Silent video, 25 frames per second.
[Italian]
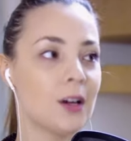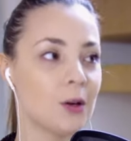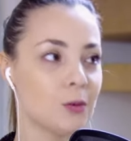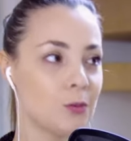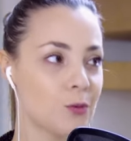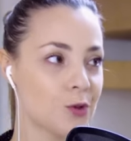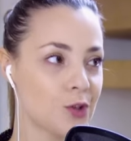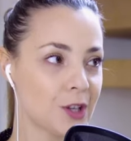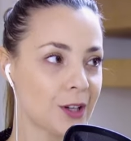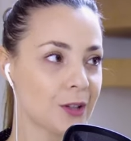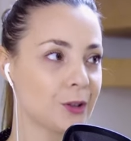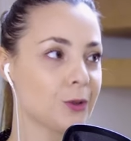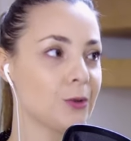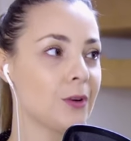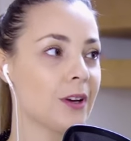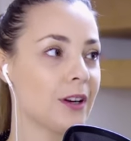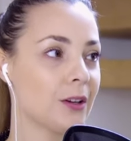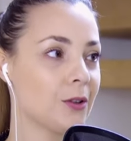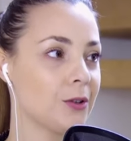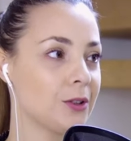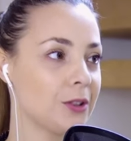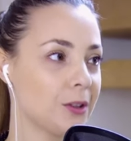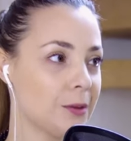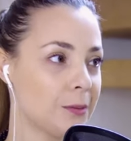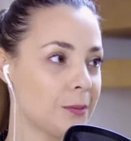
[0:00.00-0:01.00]
un certo
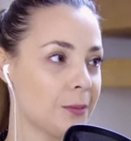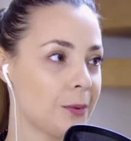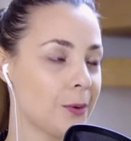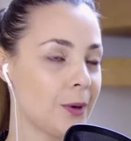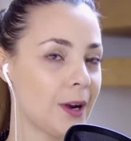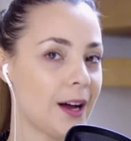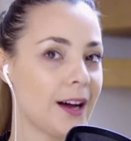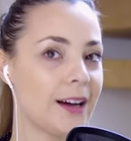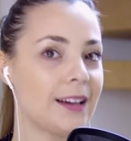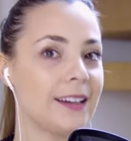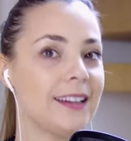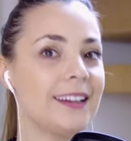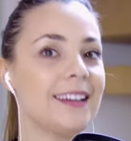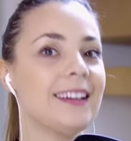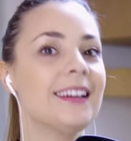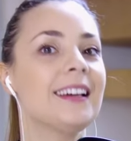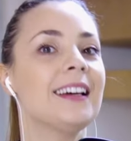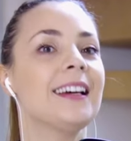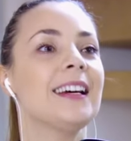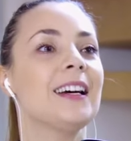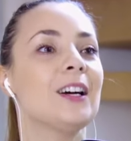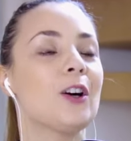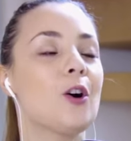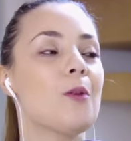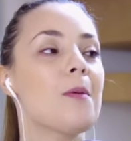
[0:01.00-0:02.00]
arco temporale.
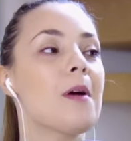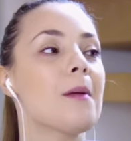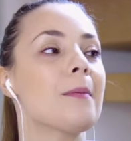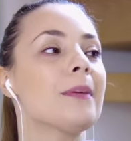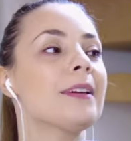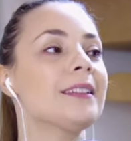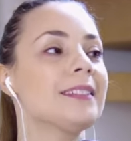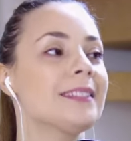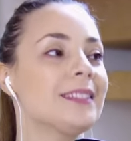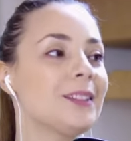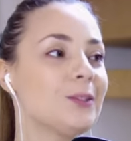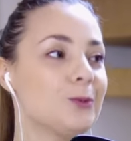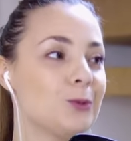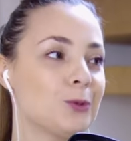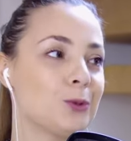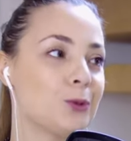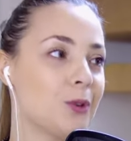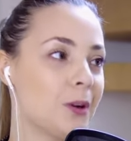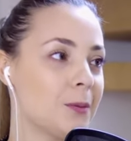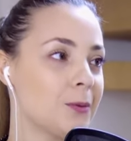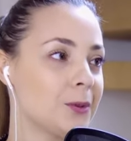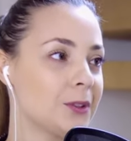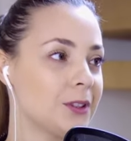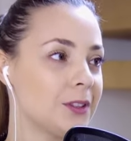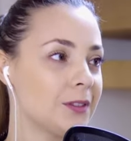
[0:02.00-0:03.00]
Come hai
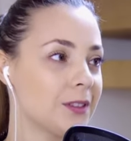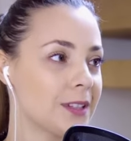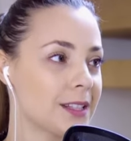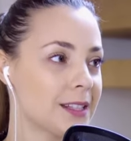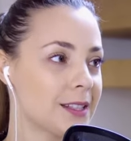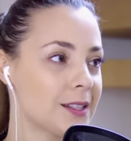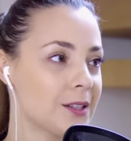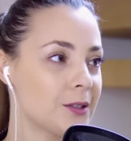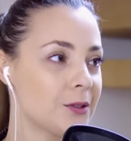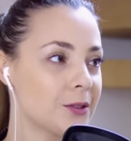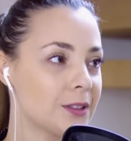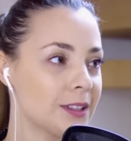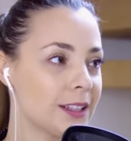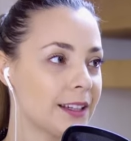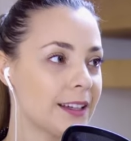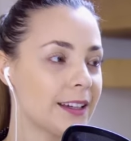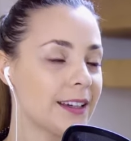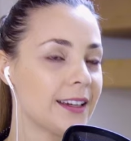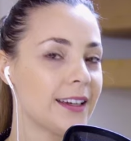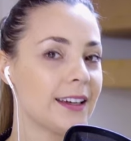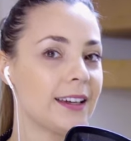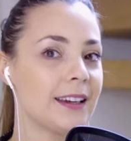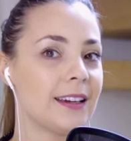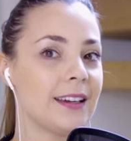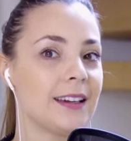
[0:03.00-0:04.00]
mantenuto la
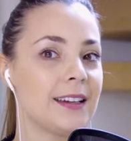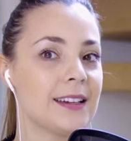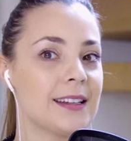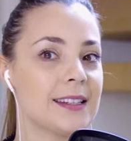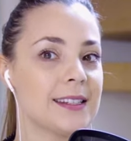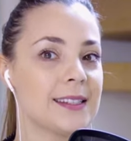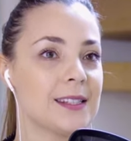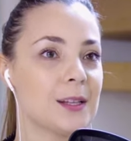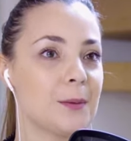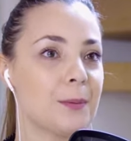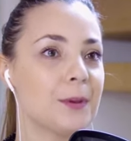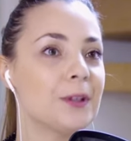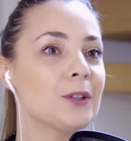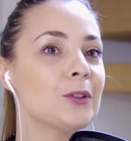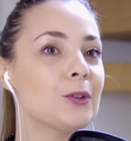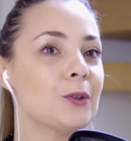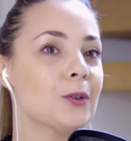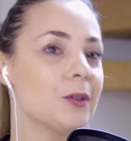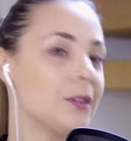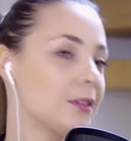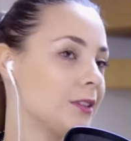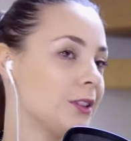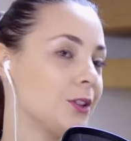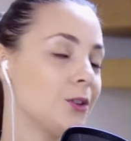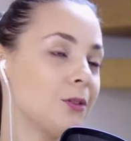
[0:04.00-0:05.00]
motivazione? E
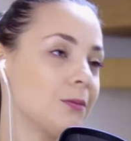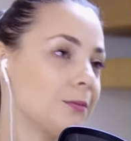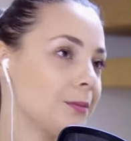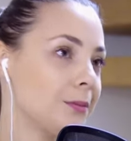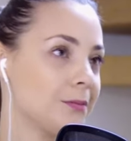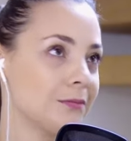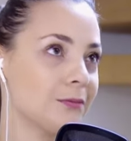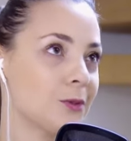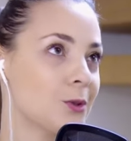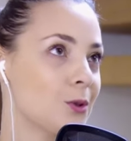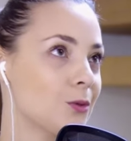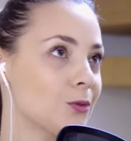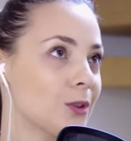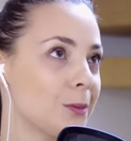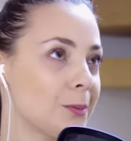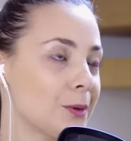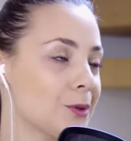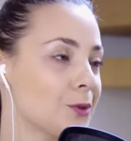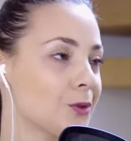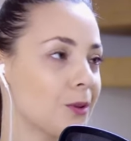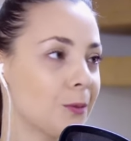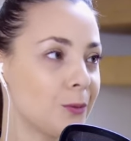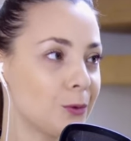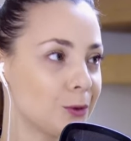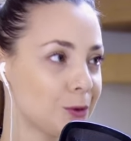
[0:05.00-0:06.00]
sapendo, io mm, sono una
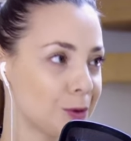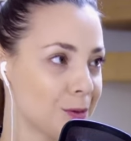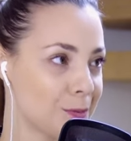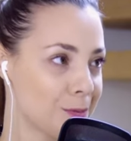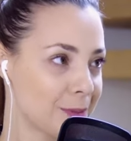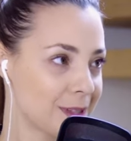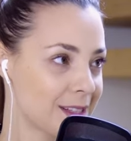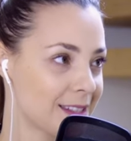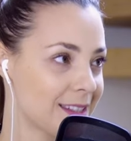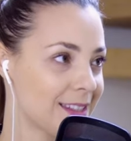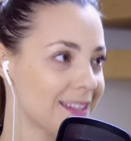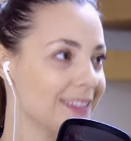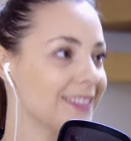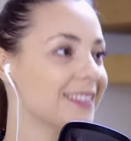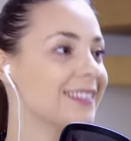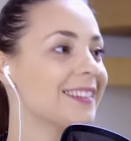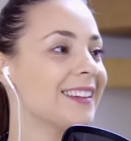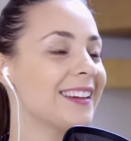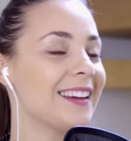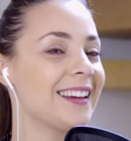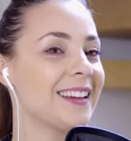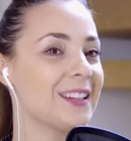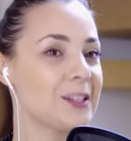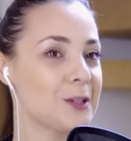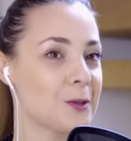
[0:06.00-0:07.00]
persona molto
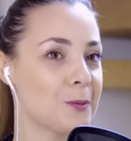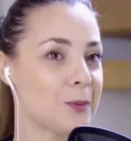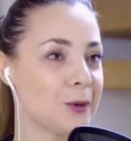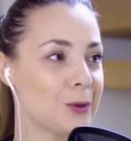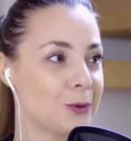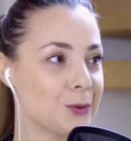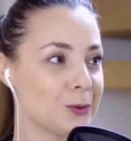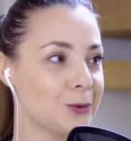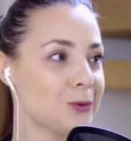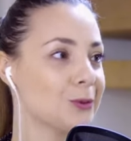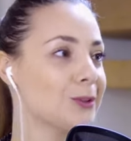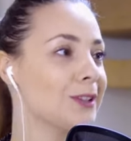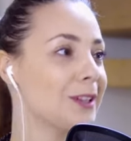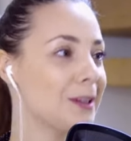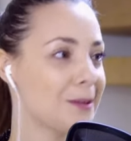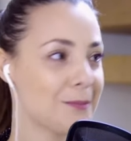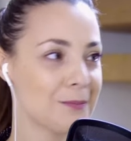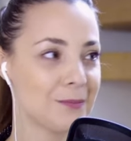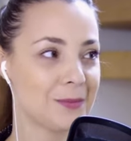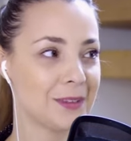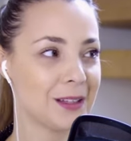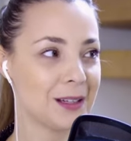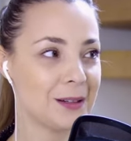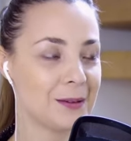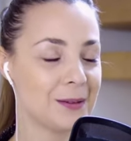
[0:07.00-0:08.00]
impaziente, soprattutto nella,
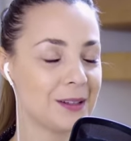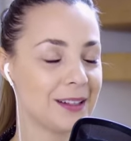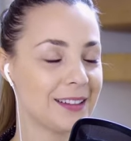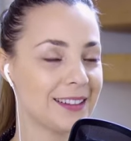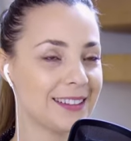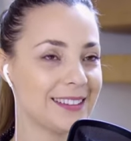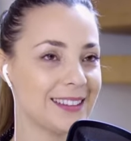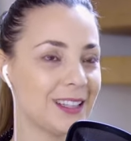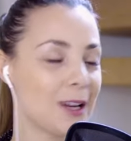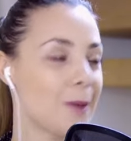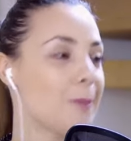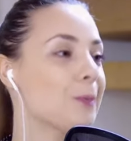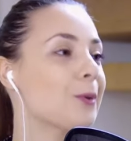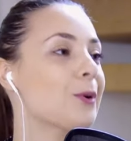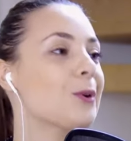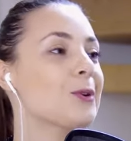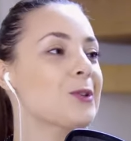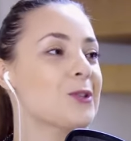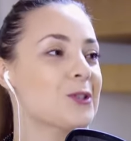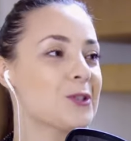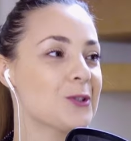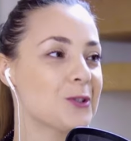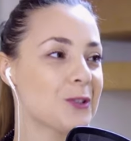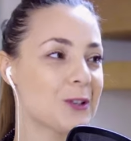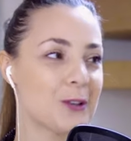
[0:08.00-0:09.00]
nella,
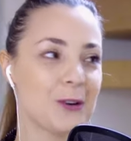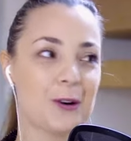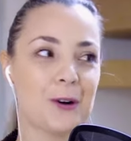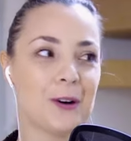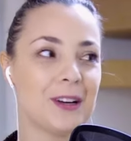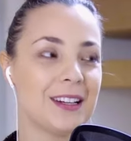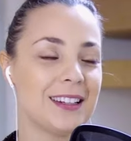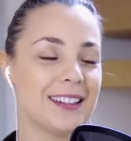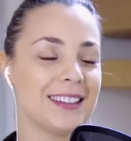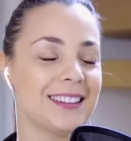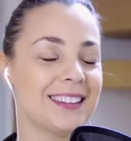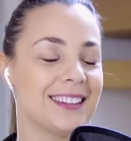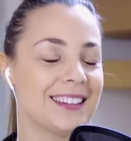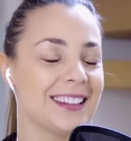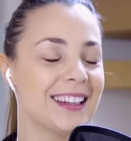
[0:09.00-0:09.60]
nell'approccio che ho al,